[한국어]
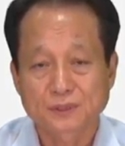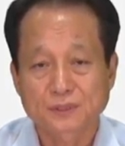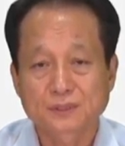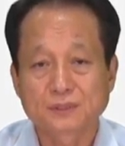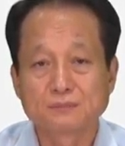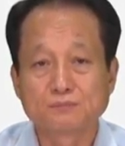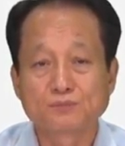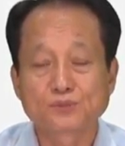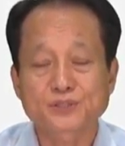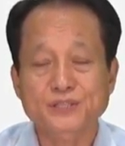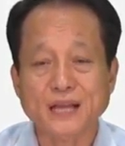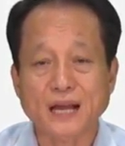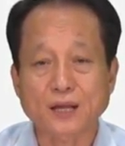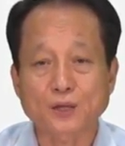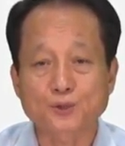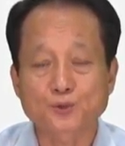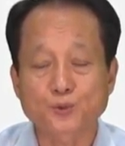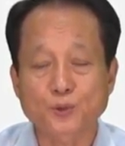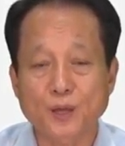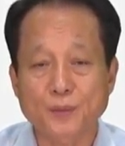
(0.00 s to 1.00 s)
근무
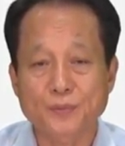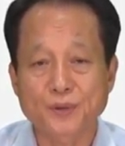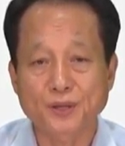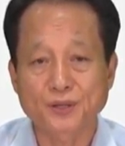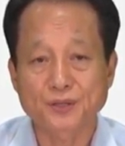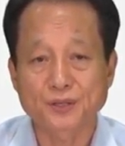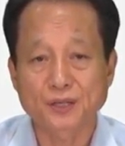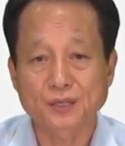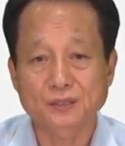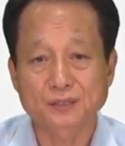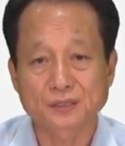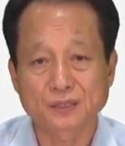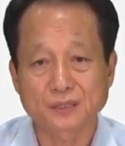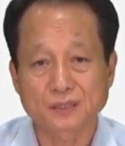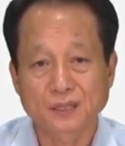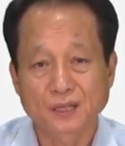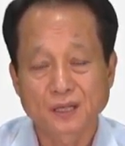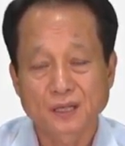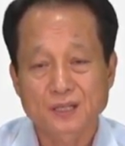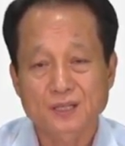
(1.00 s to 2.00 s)
장소의
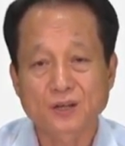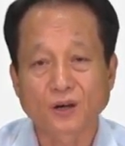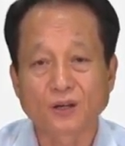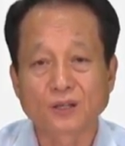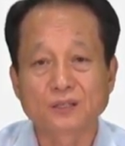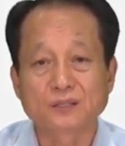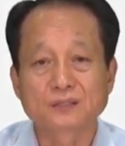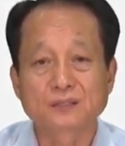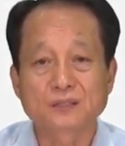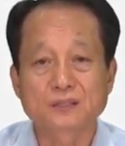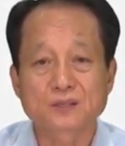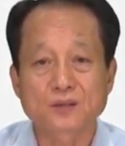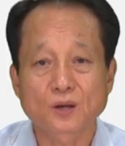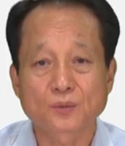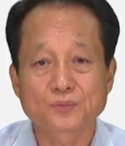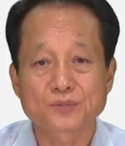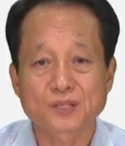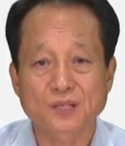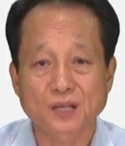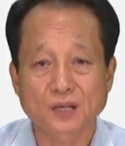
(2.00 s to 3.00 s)
변경을 전근
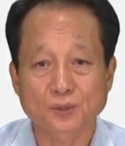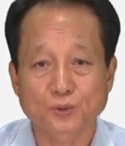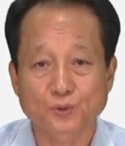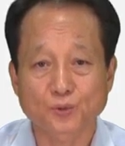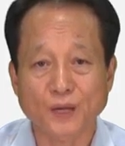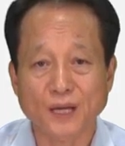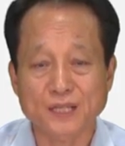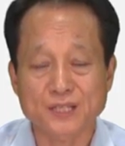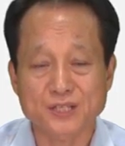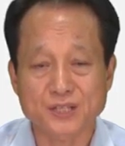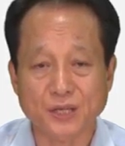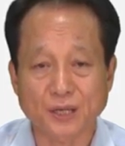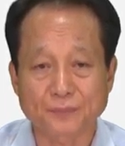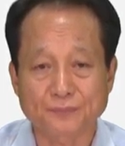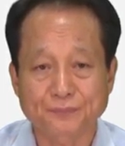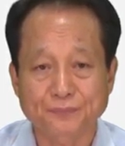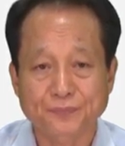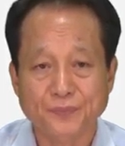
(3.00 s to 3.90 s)
처분이라고도 하지요.